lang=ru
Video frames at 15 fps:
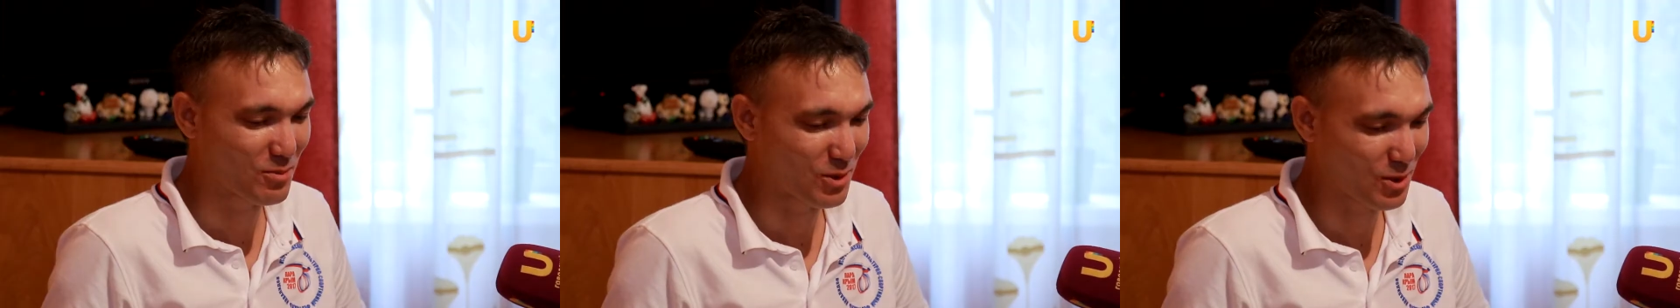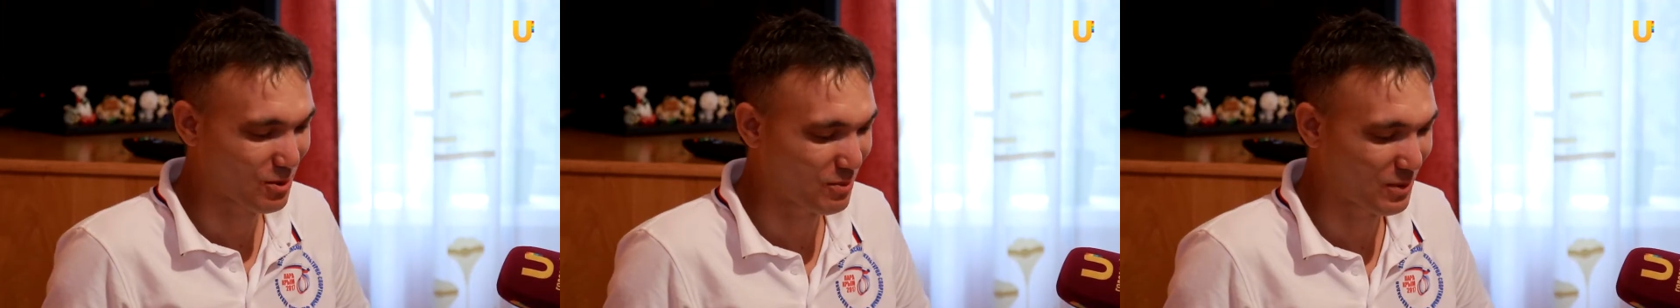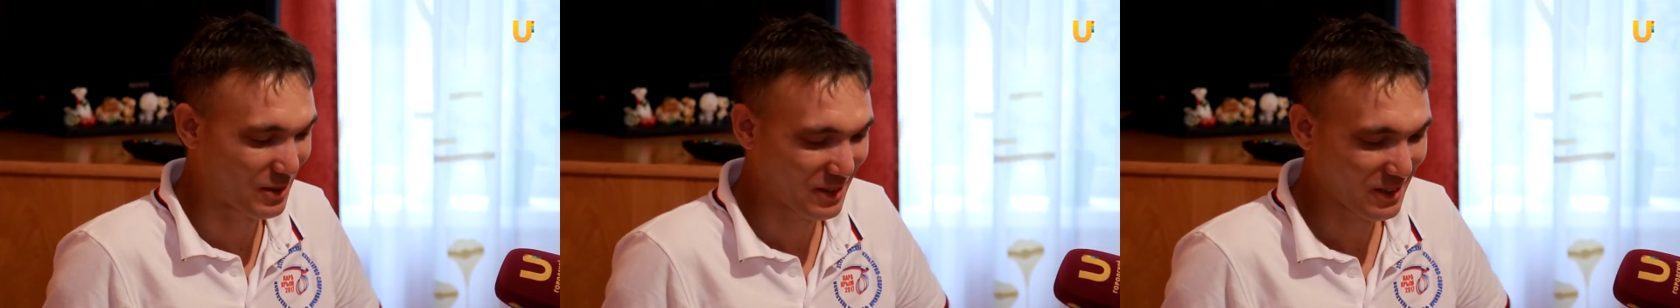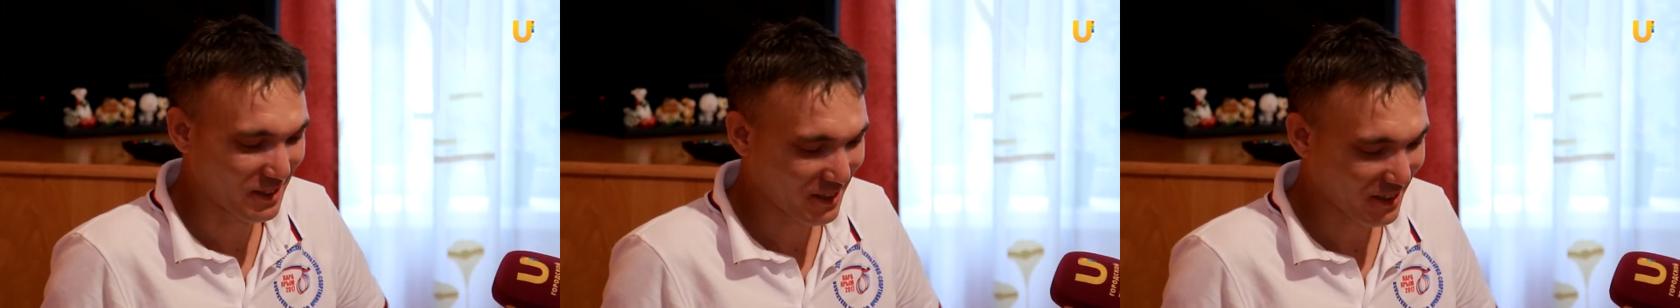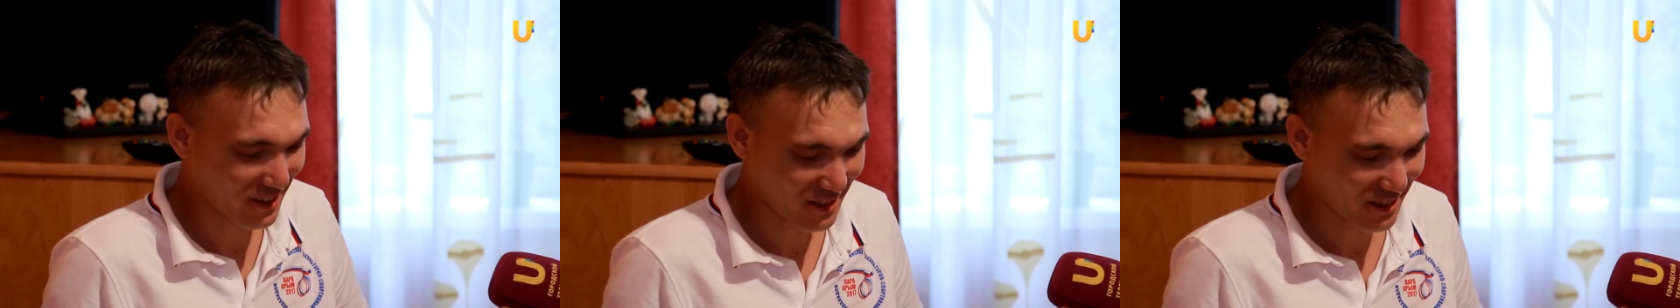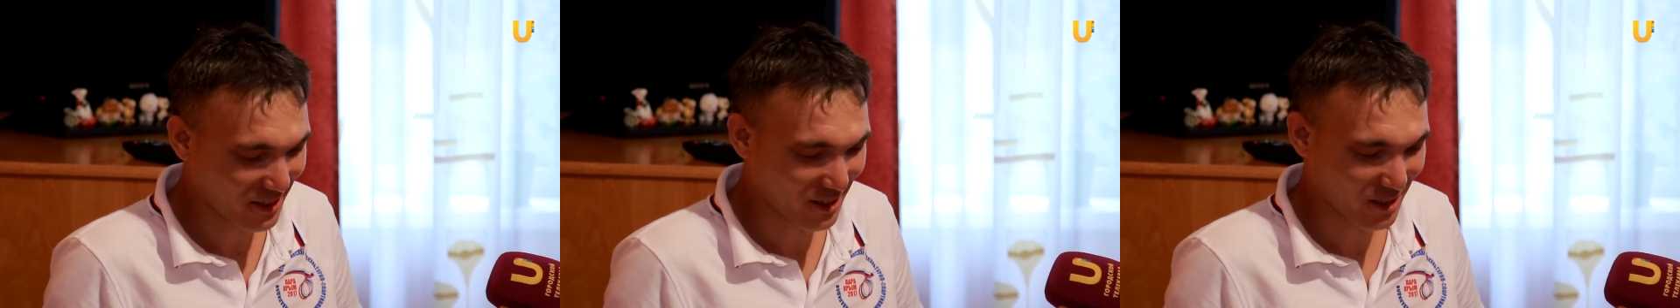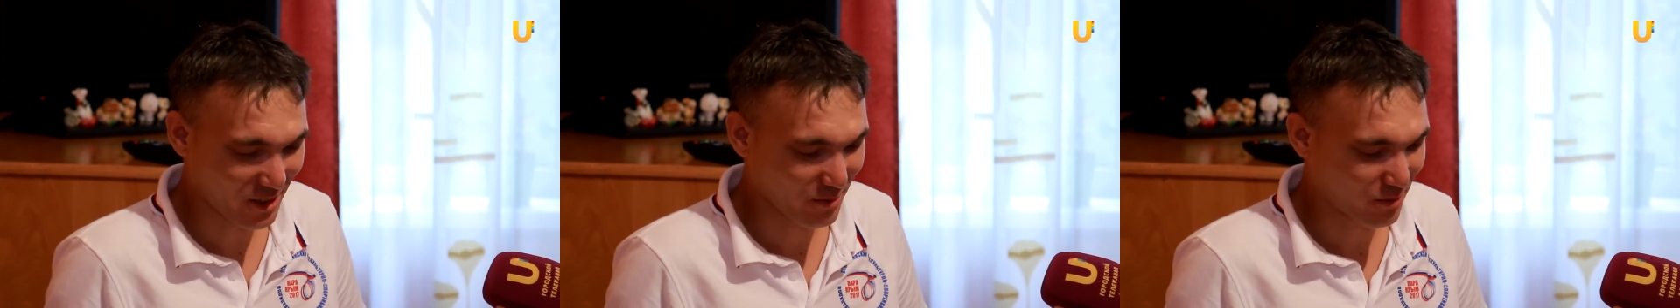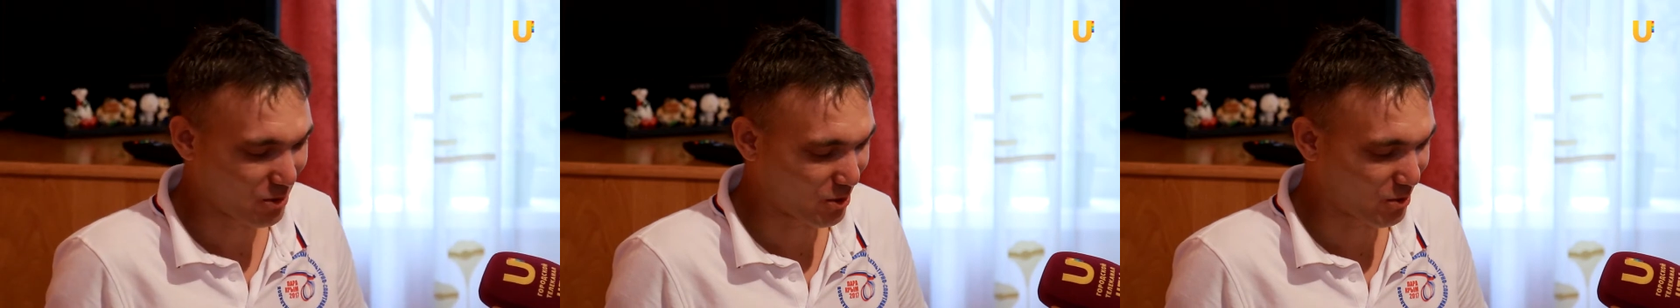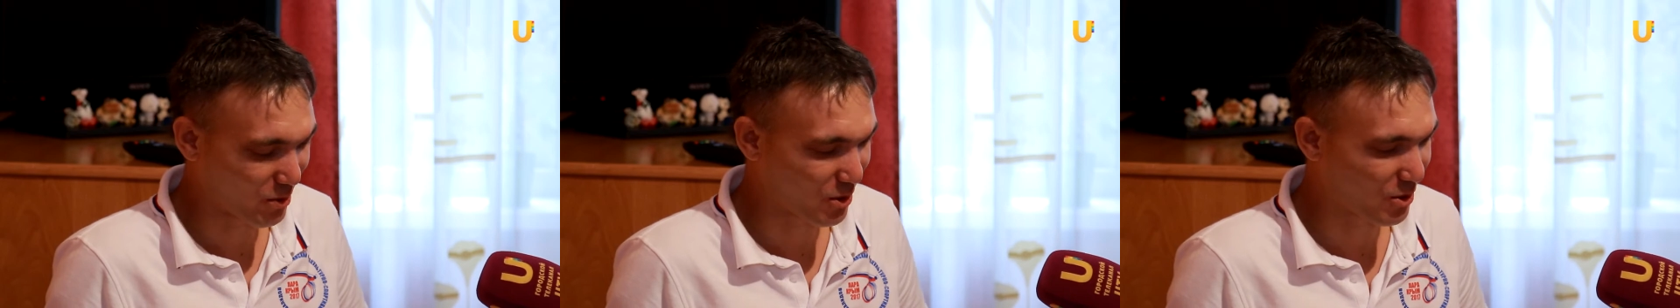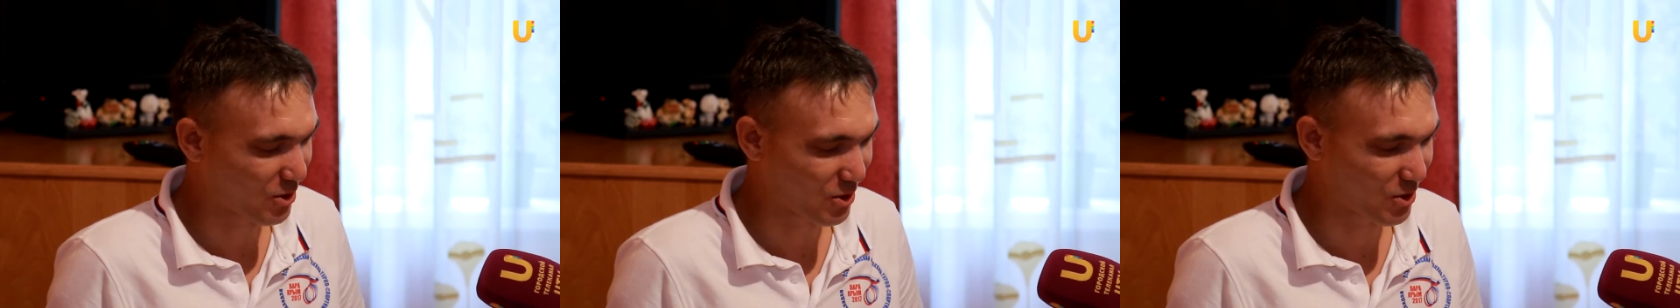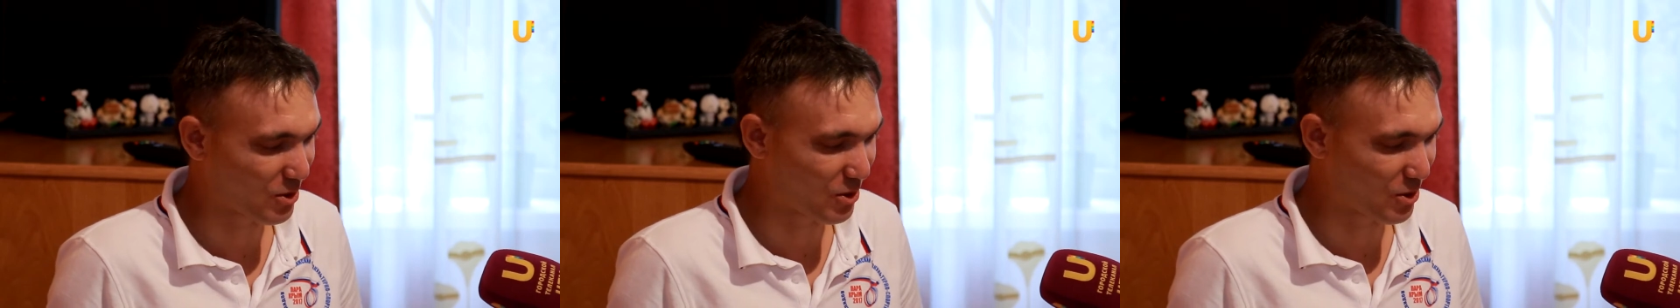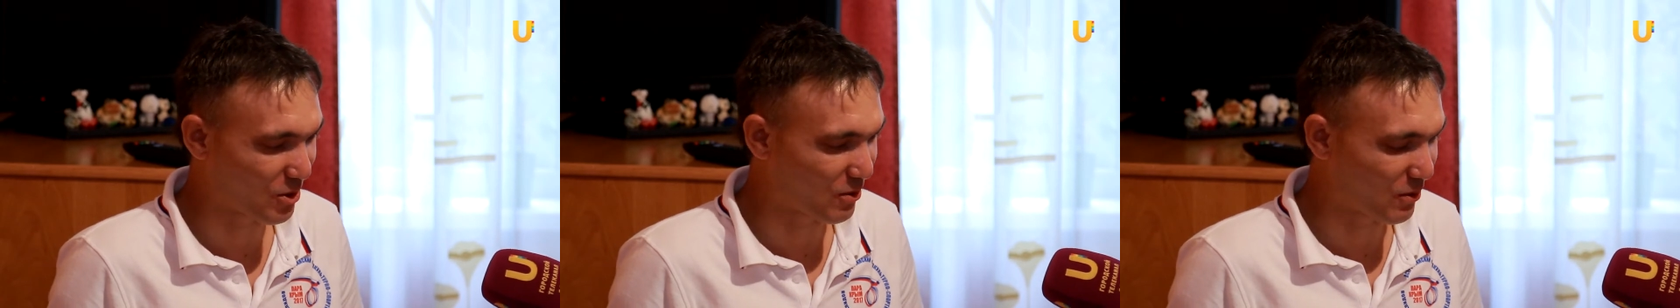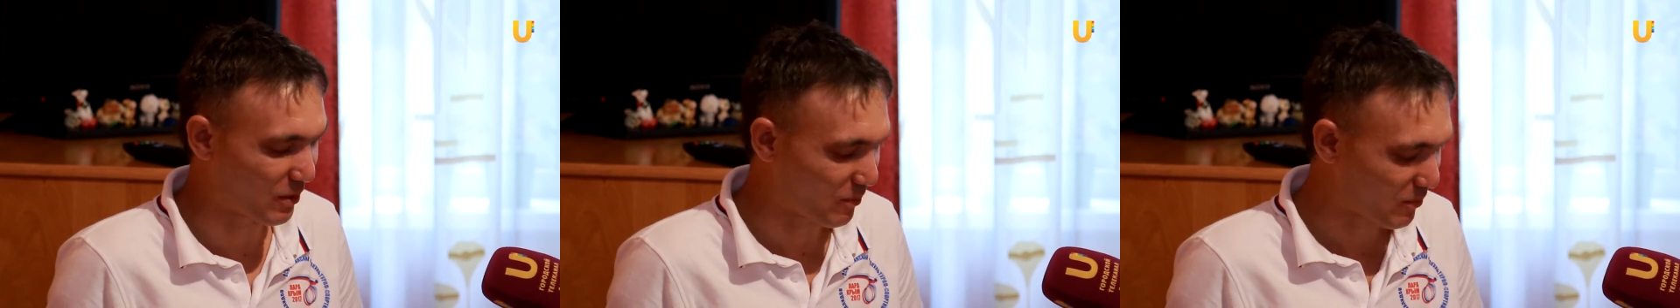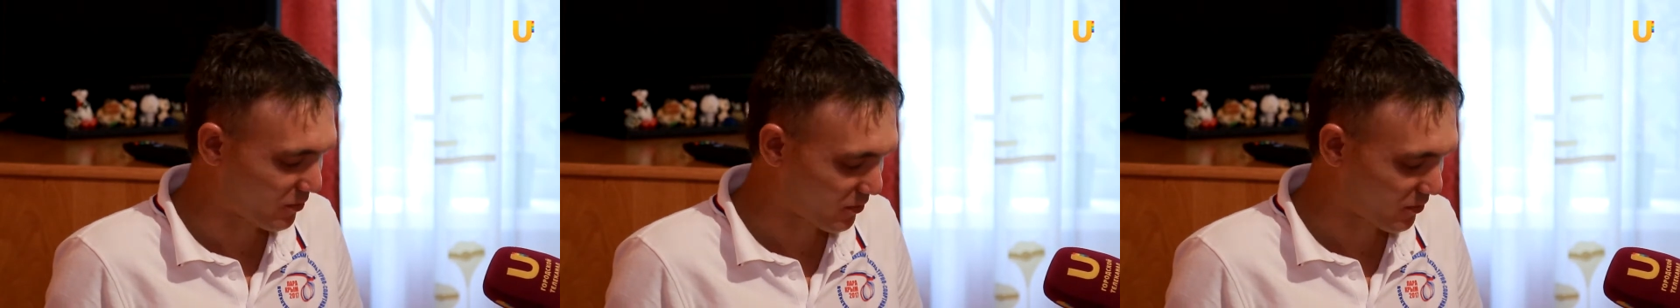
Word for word: может быть. Это будет просто здорово.